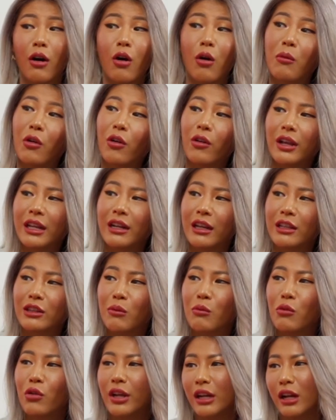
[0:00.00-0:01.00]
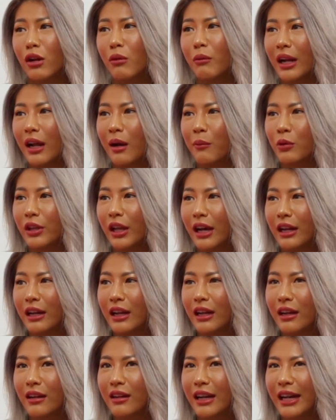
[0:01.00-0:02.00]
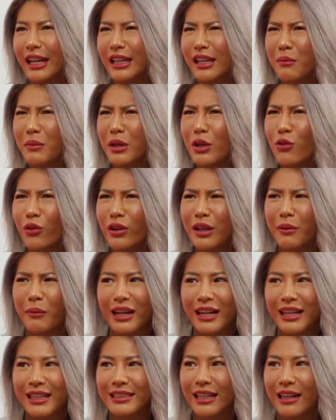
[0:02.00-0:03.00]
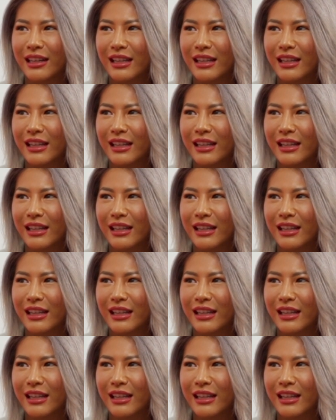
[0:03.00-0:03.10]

nggak omongin atau mungkin kalau mereka punya anak kayaknya bingung gimana ya